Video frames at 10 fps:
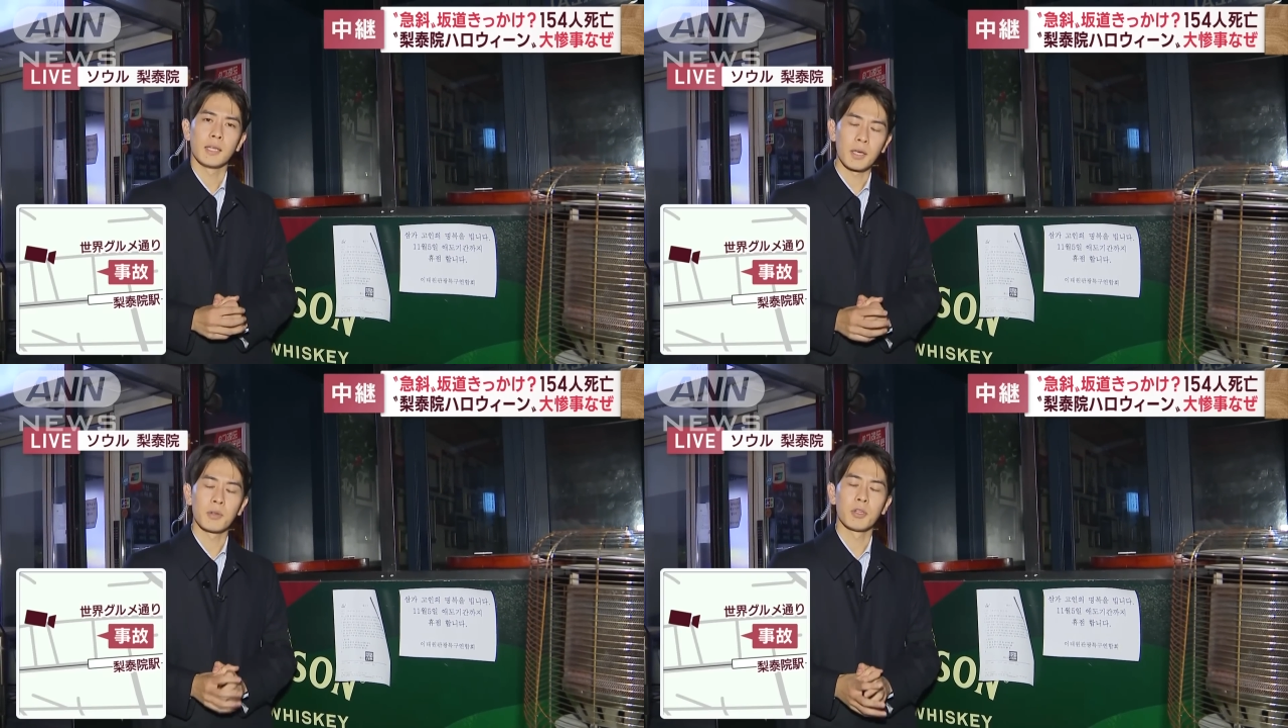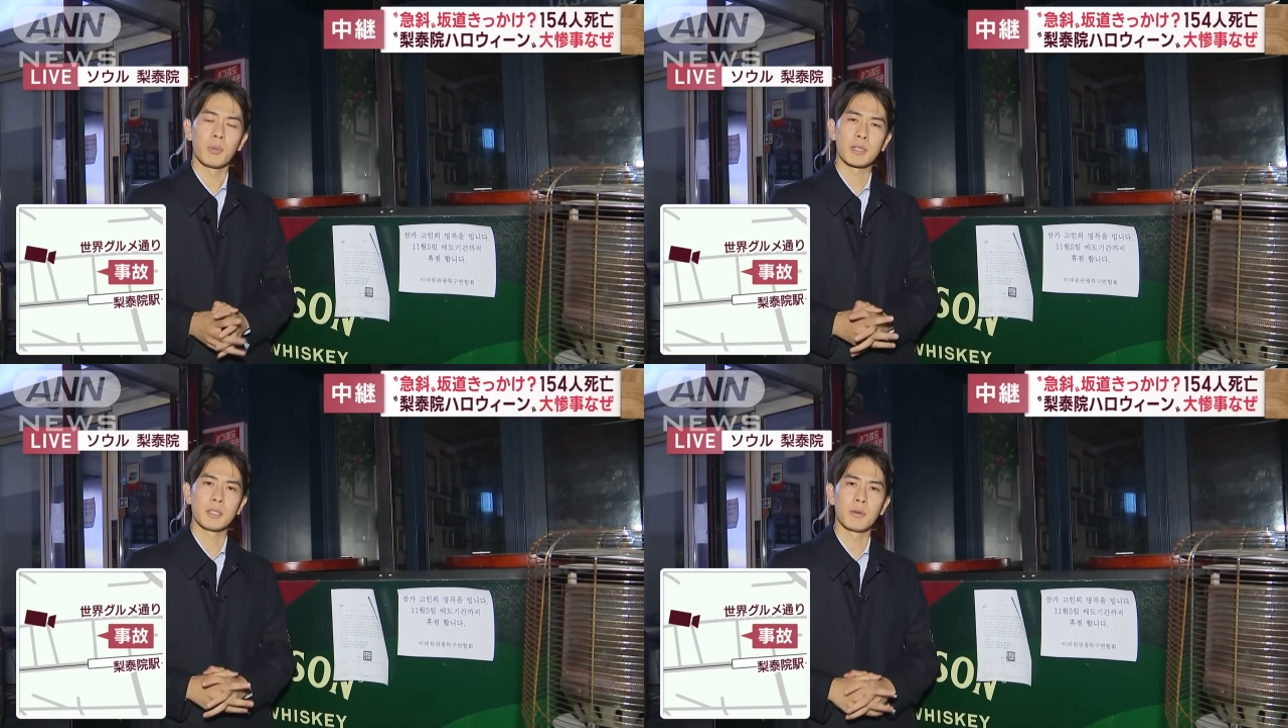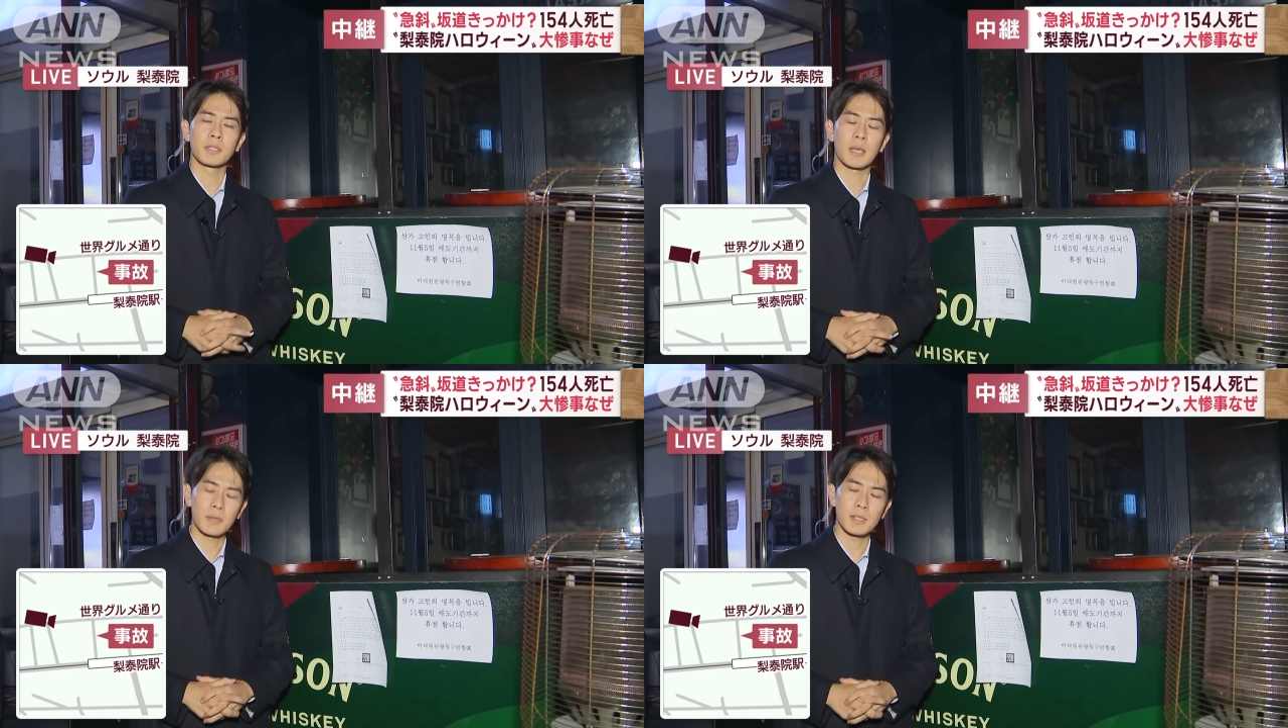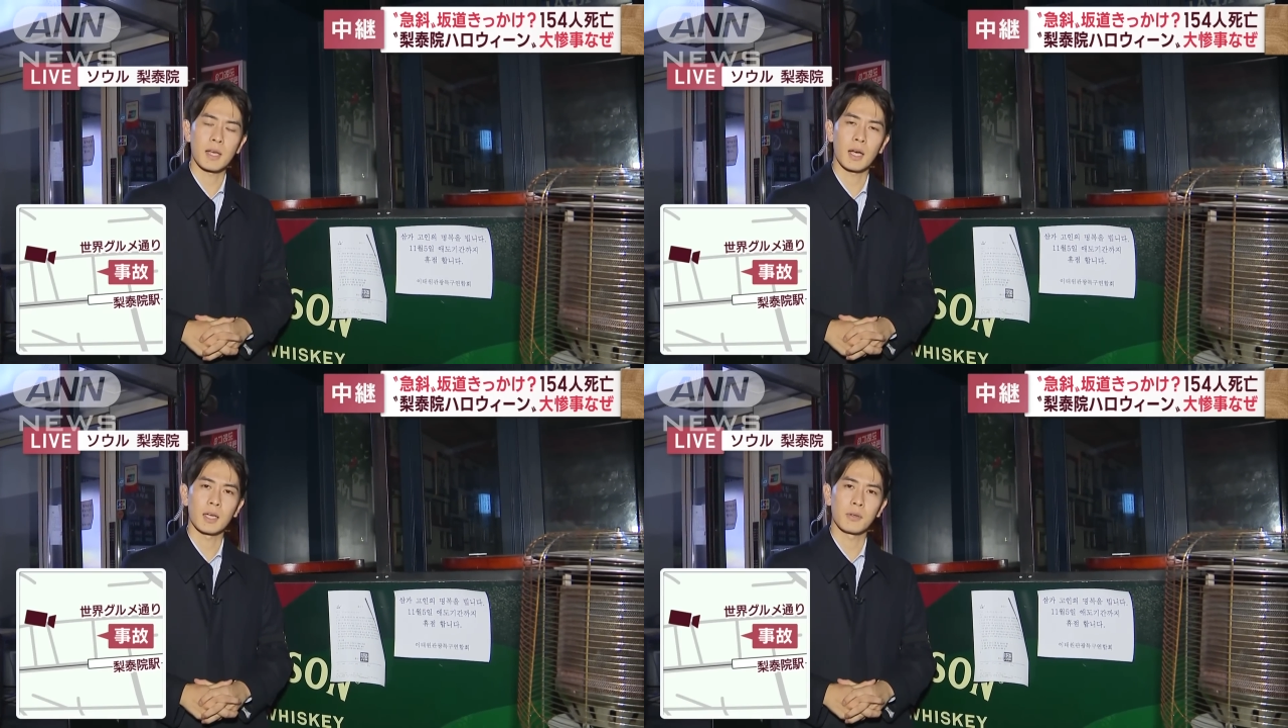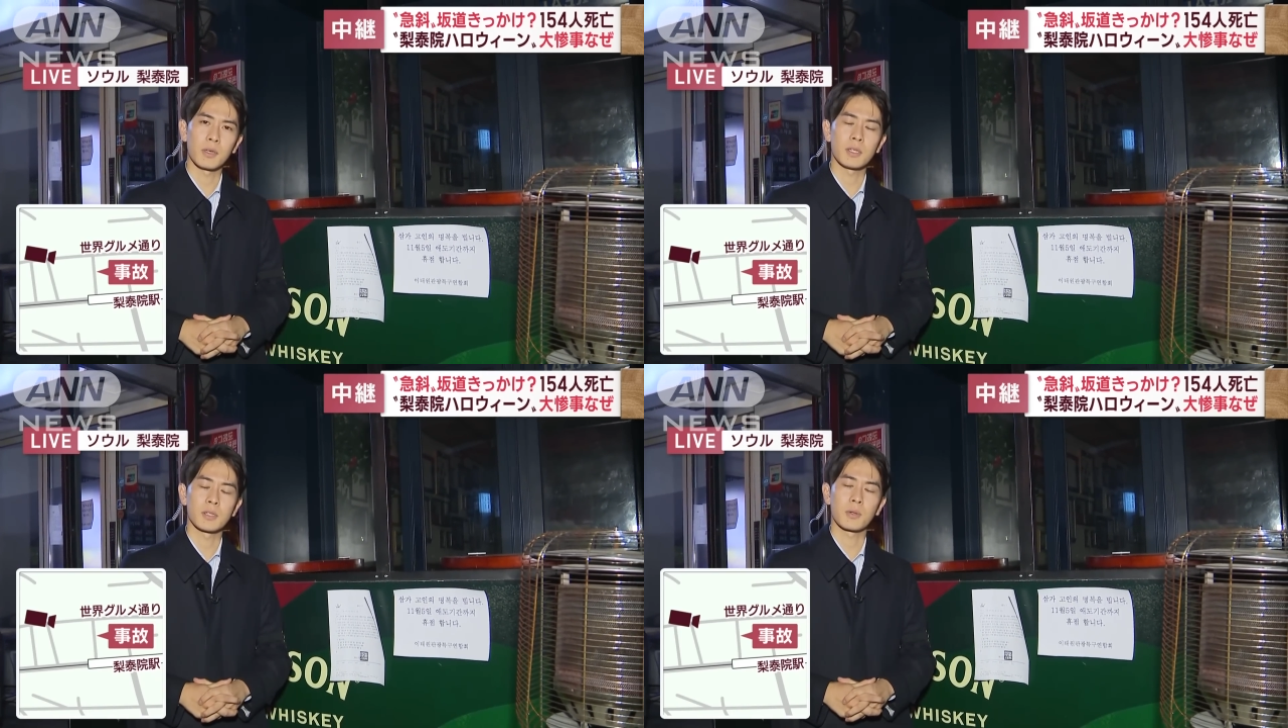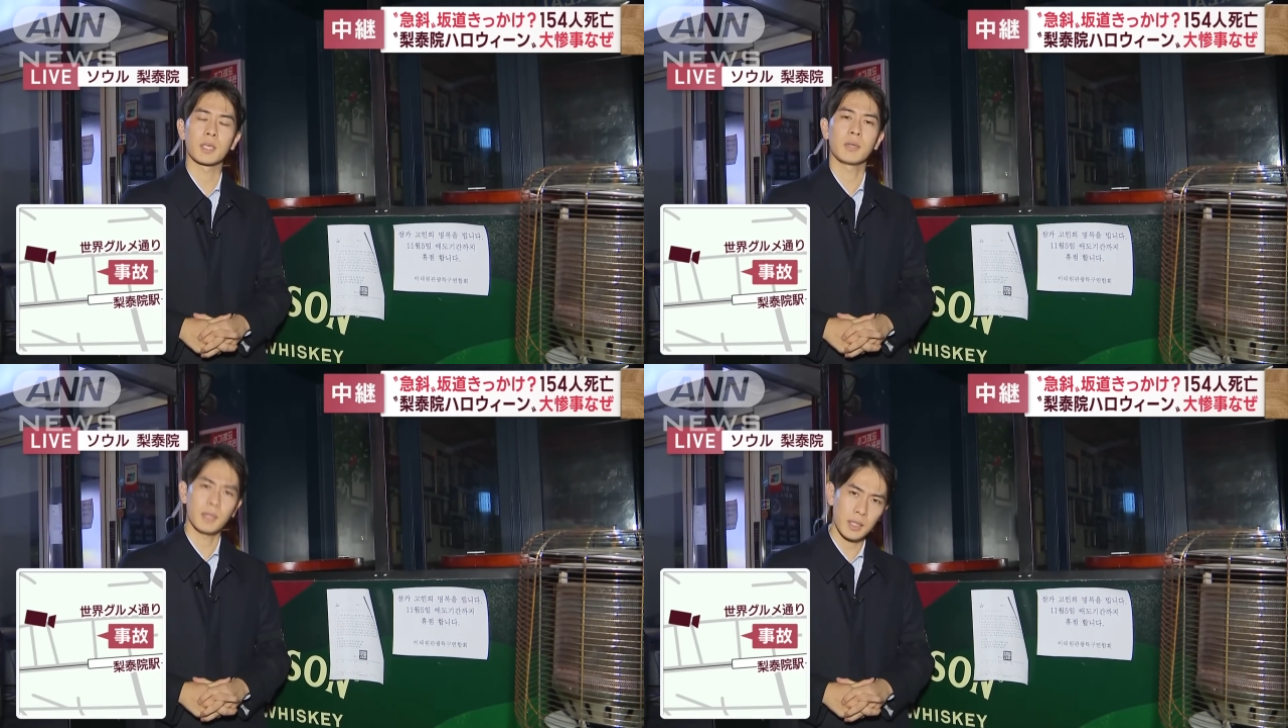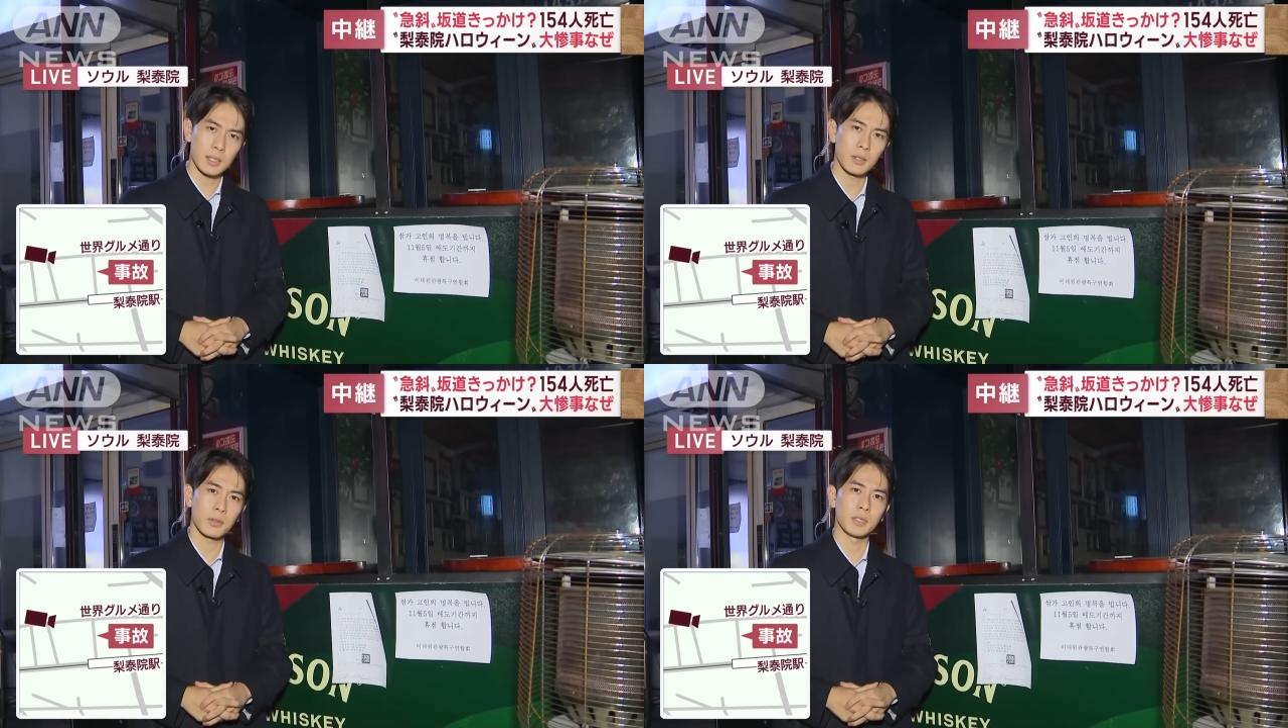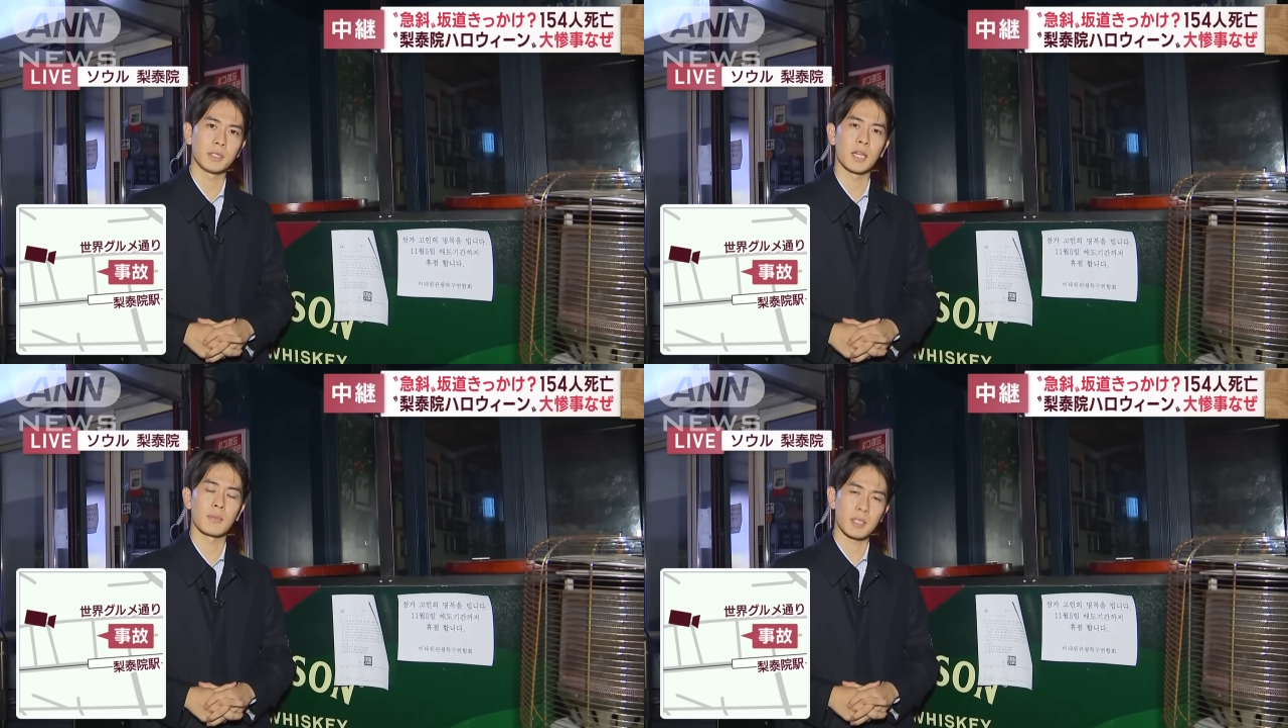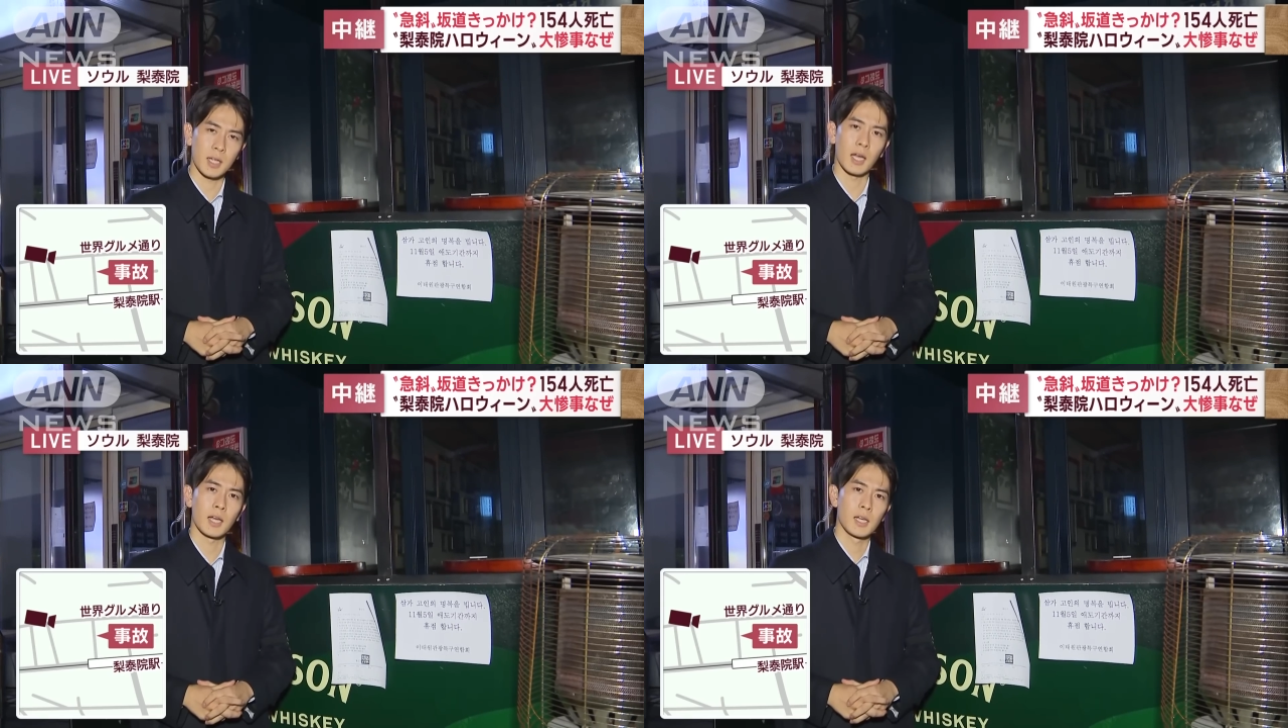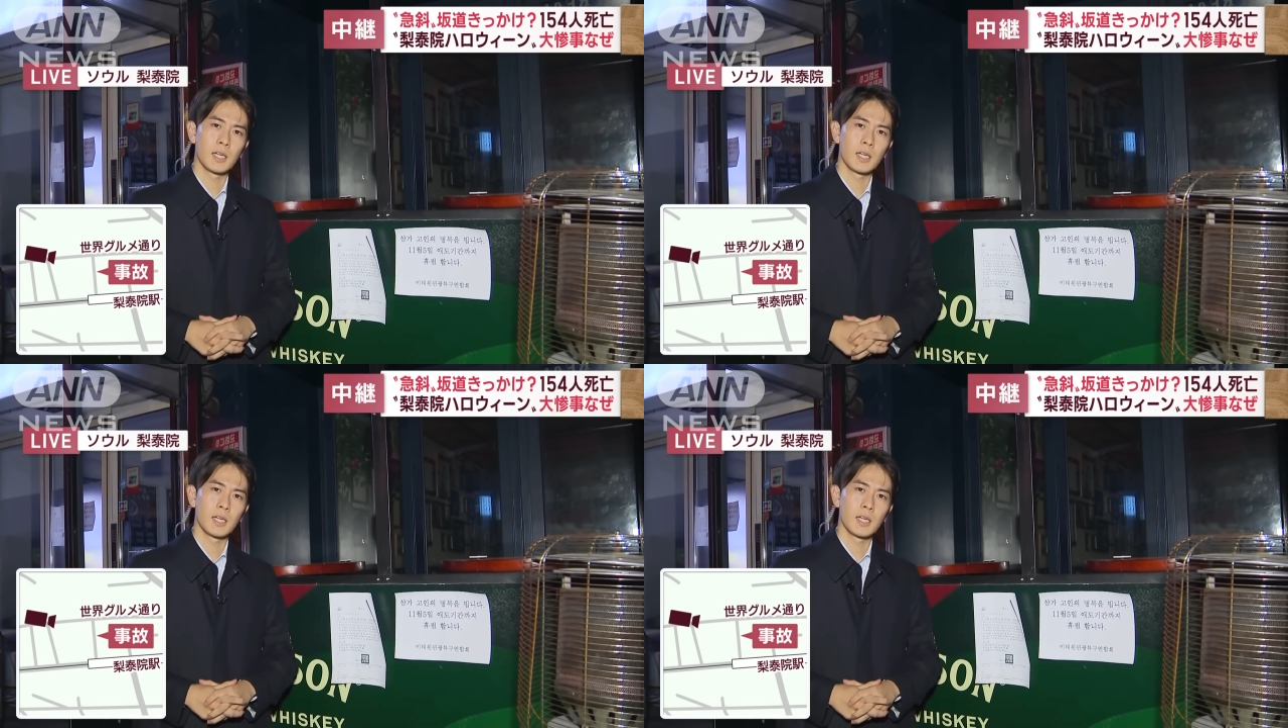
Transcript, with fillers: イテウォンの街の寂しさがより一層際立つようになりました